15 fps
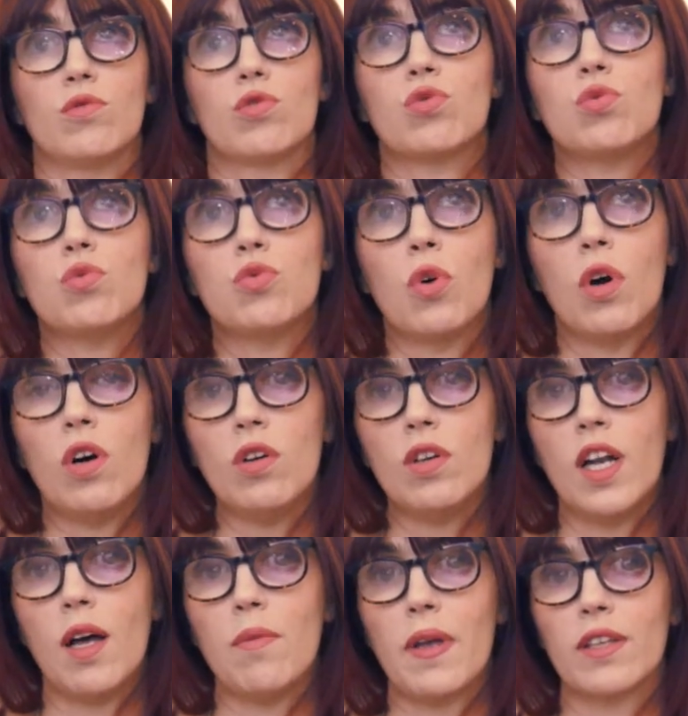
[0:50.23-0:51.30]

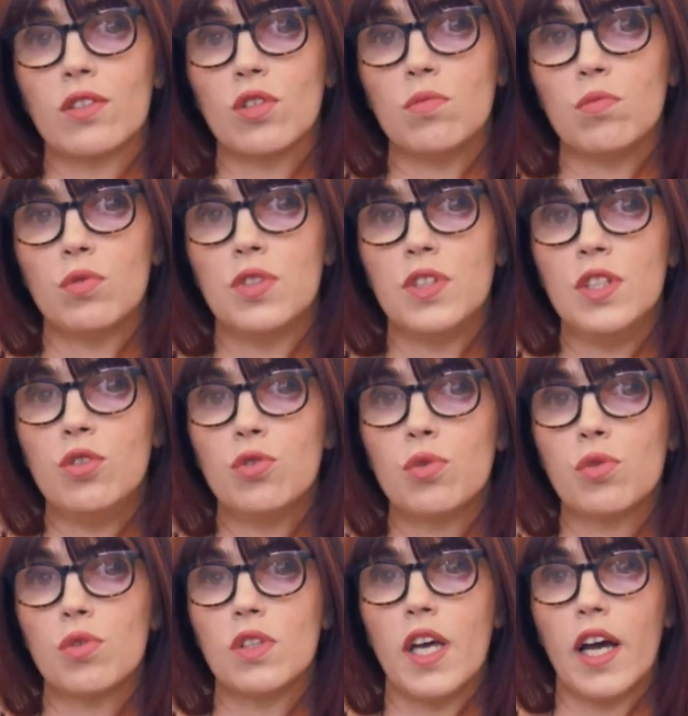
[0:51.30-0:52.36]
souvent la personne me dit
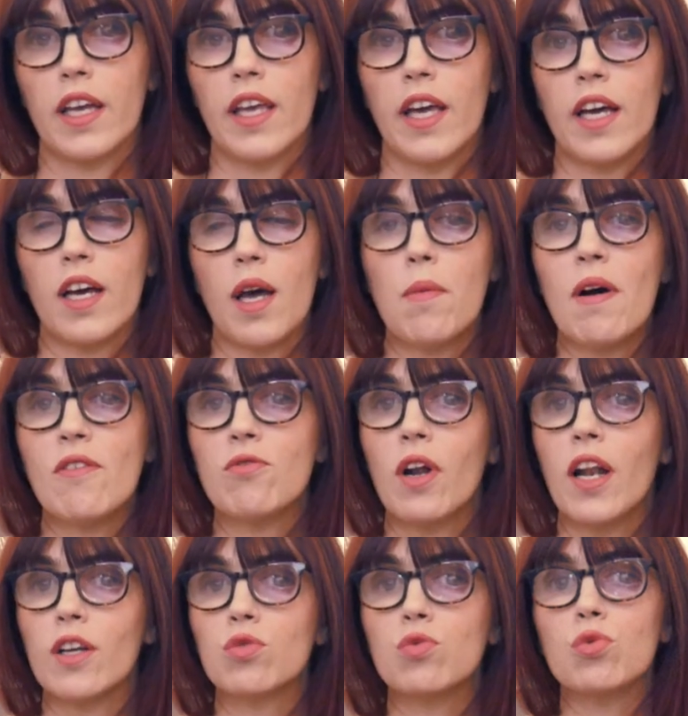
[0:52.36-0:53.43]
juste derrière eh ben
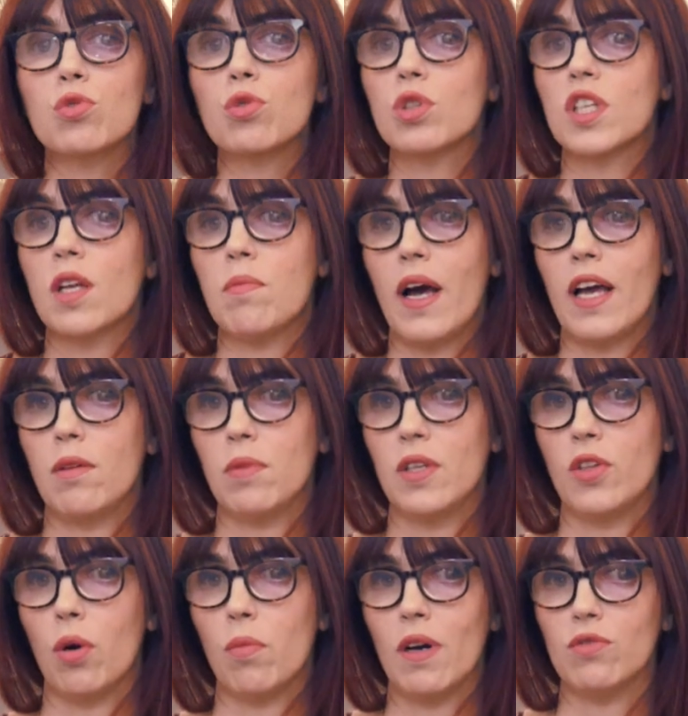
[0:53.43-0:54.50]
voilà tout ce que j'ai pas
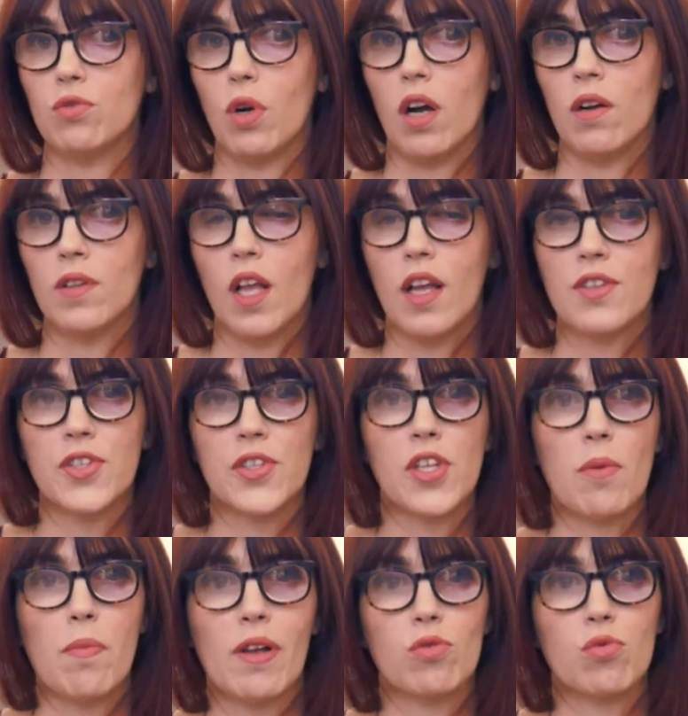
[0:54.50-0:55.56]
aimé dans ma voix
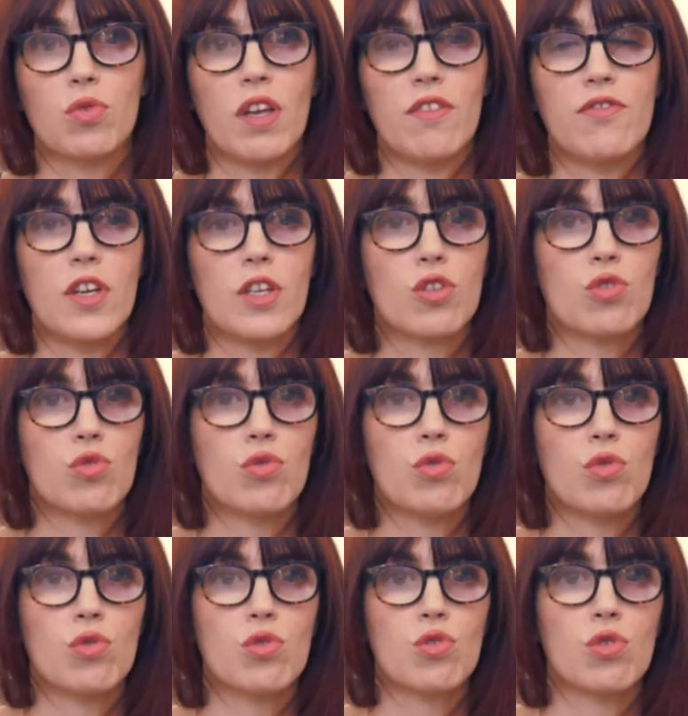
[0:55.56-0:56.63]
c'était pas tout à fait
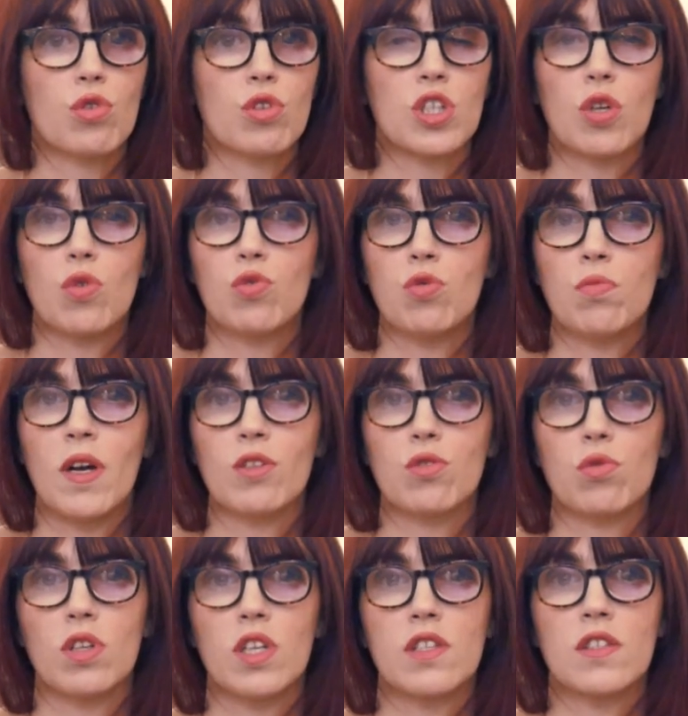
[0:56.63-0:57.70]
juste j'ai eu du mal
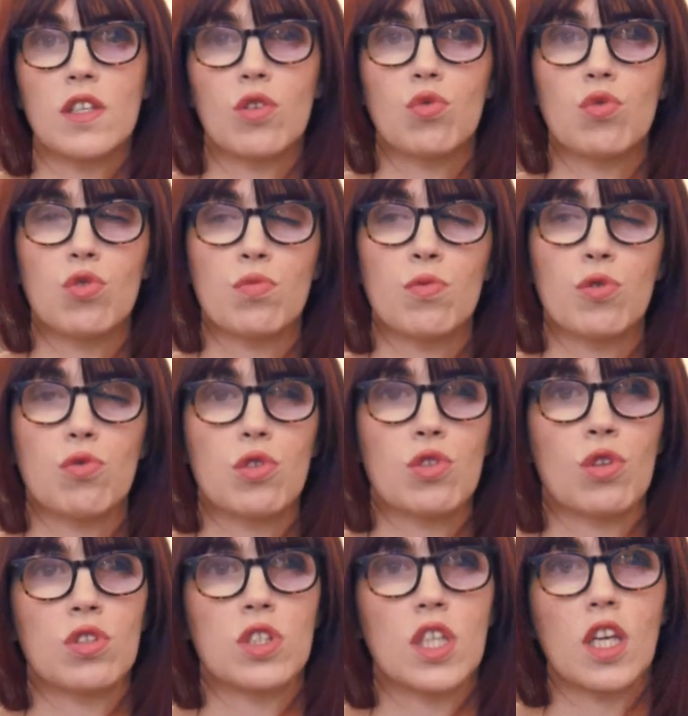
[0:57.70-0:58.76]
sur les aigus je me suis
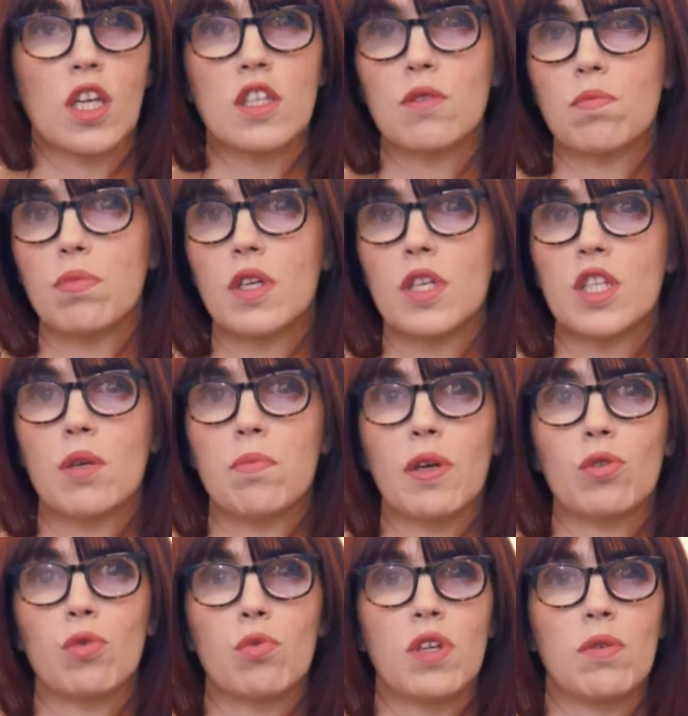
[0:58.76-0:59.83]
sentie crispée j'ai
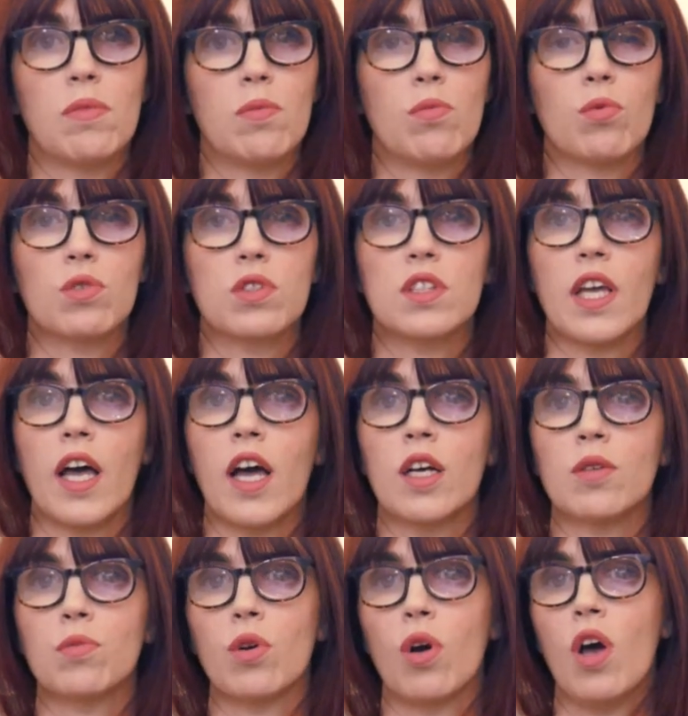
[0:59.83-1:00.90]
pas trop aimé mon
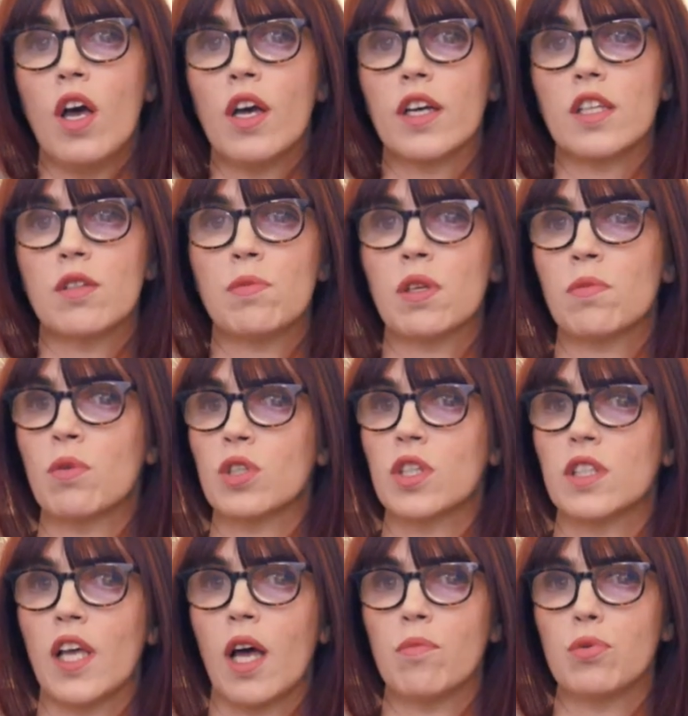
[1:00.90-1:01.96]
timbre rythmiquement
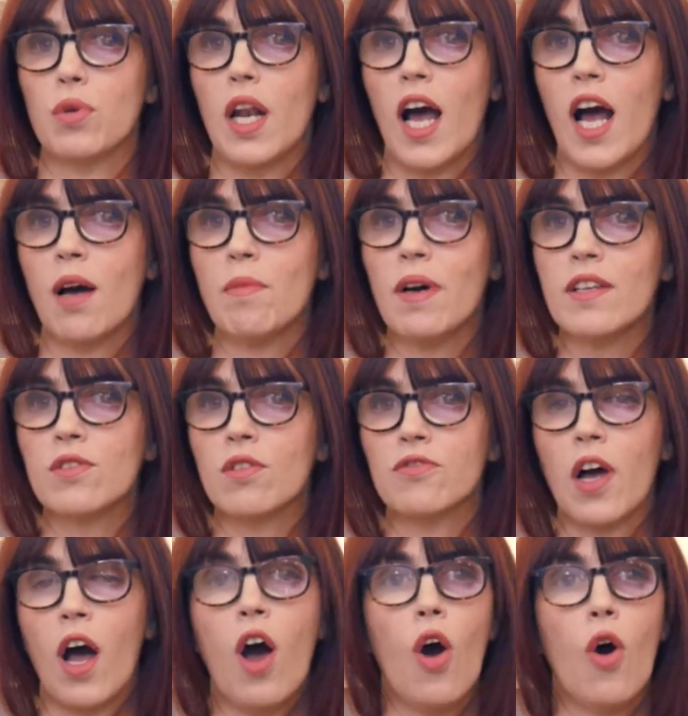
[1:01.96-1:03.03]
j'étais un peu à la ramasse
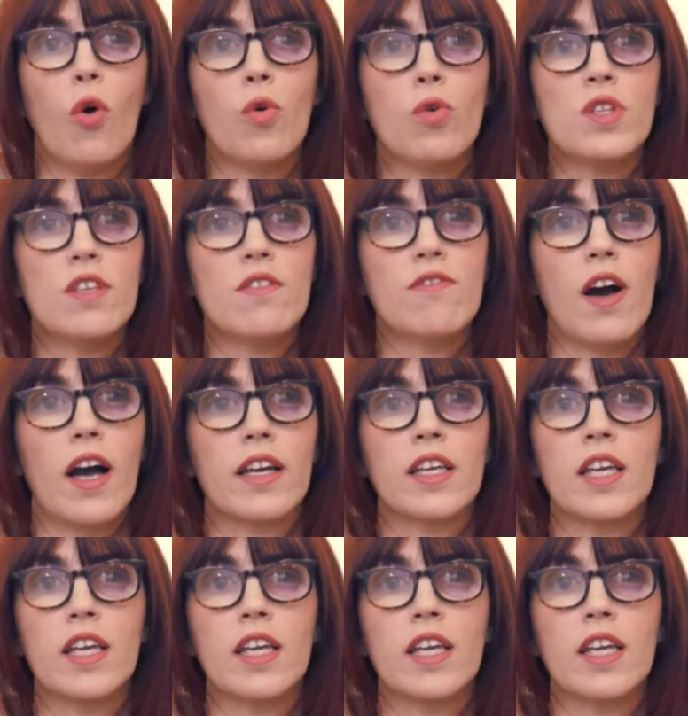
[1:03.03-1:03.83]
enfin on y va